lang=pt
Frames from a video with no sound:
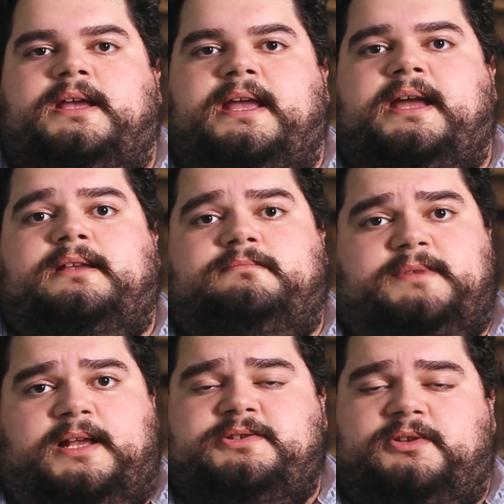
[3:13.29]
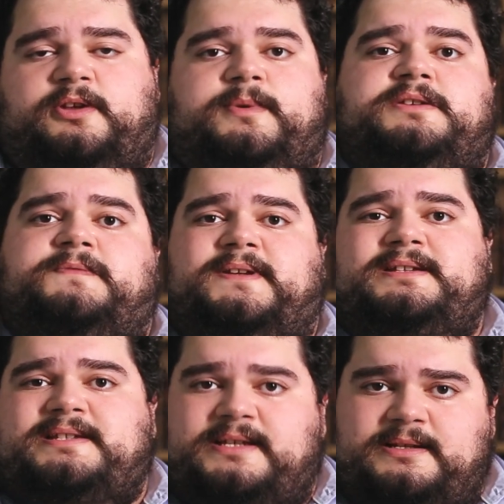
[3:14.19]
era tradicionalmente
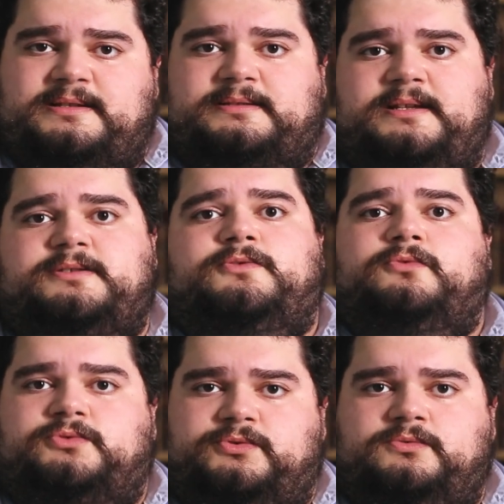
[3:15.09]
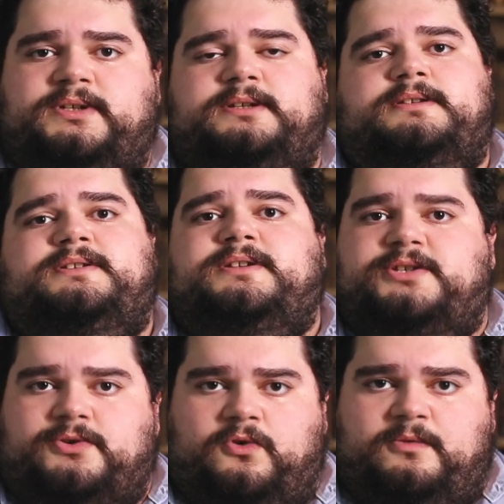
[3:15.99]
francesa, né, de cultura, de
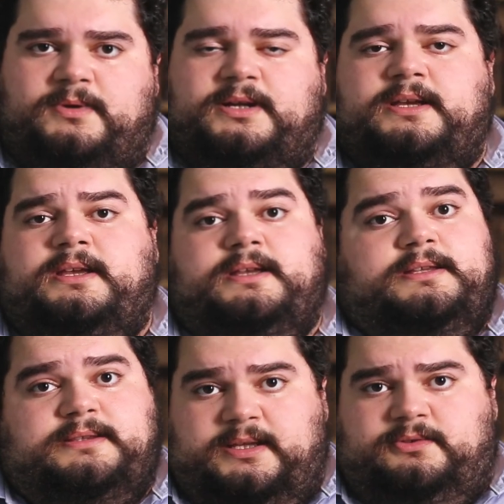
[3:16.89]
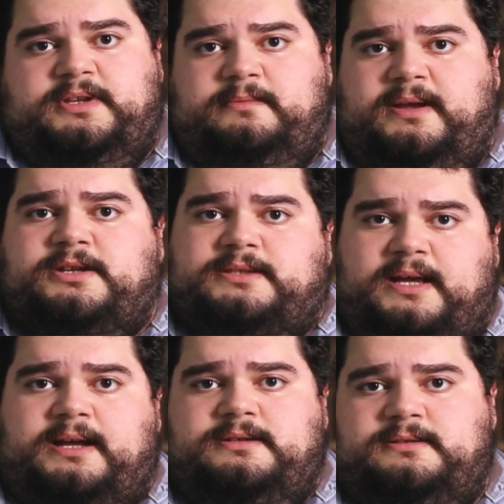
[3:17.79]
idioma, tanto que mais
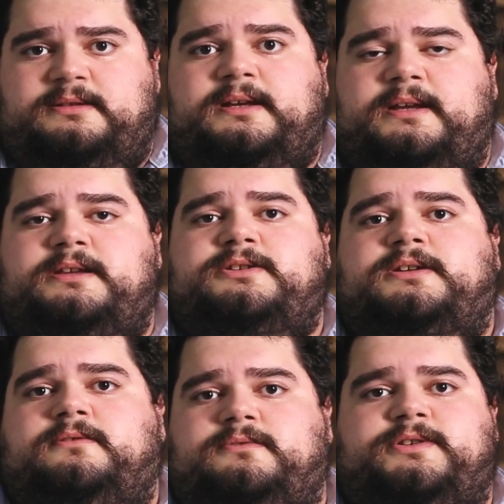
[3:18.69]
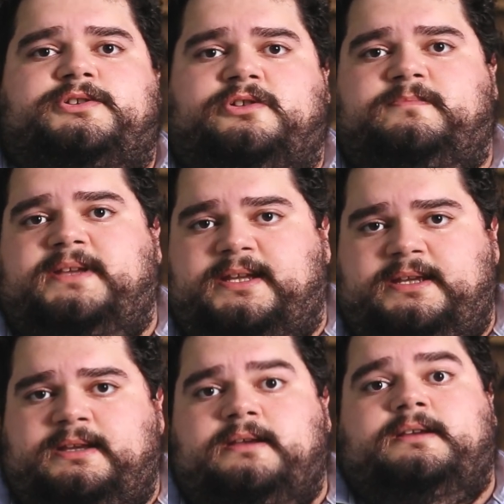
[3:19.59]
tarde né, a região de
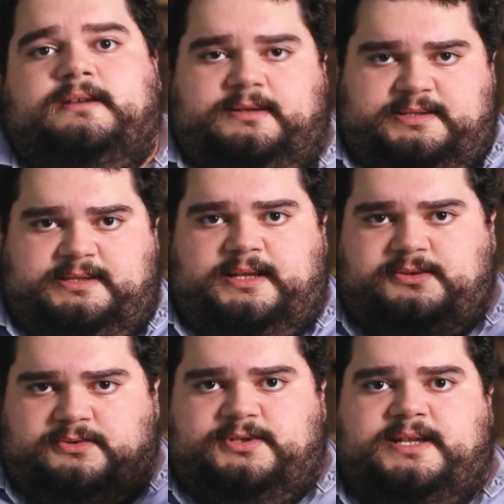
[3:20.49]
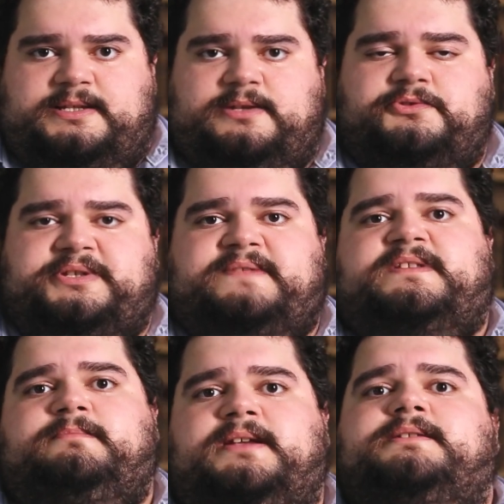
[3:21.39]
Chambéry, que é a cidade onde nasceu José
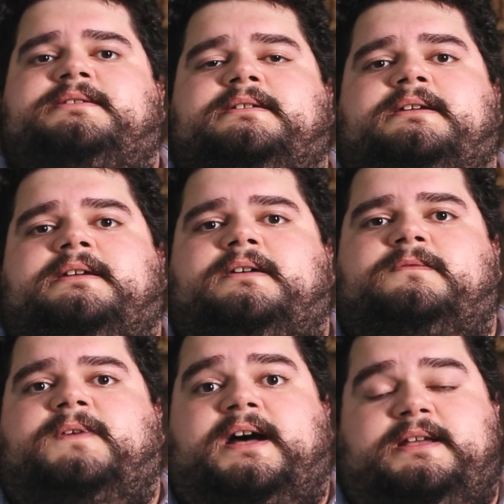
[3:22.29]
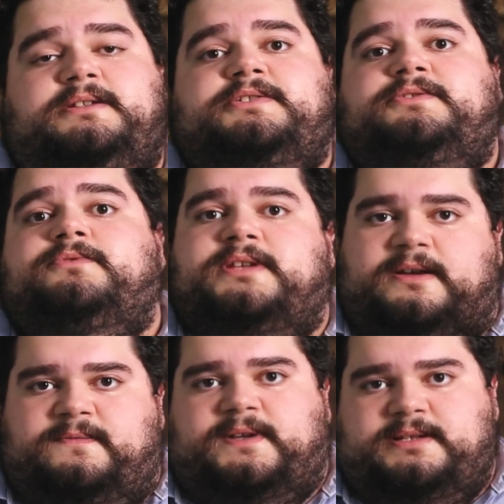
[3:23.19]
Mestre, vai se unir
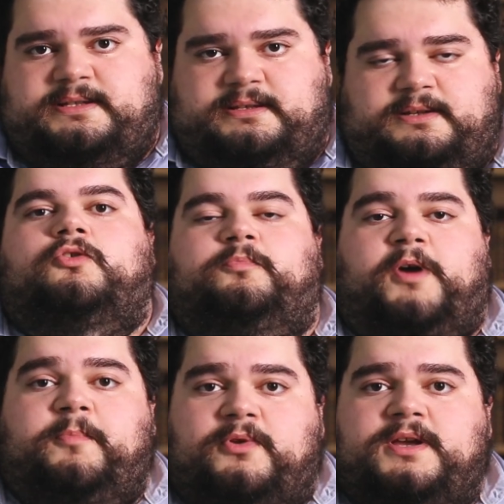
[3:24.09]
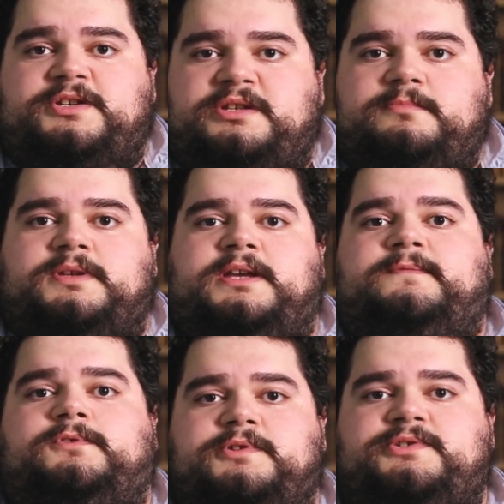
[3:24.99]
à França. Né? O próprio regime
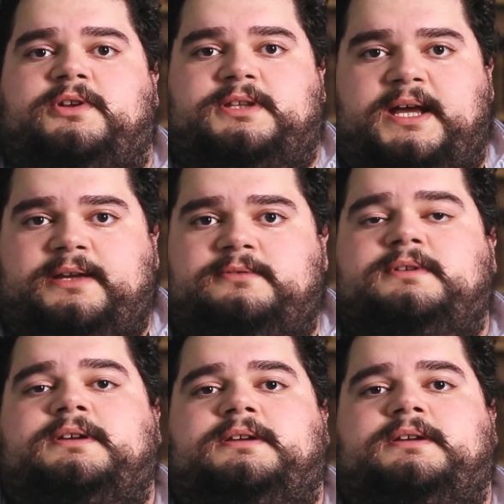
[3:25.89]
revolucionário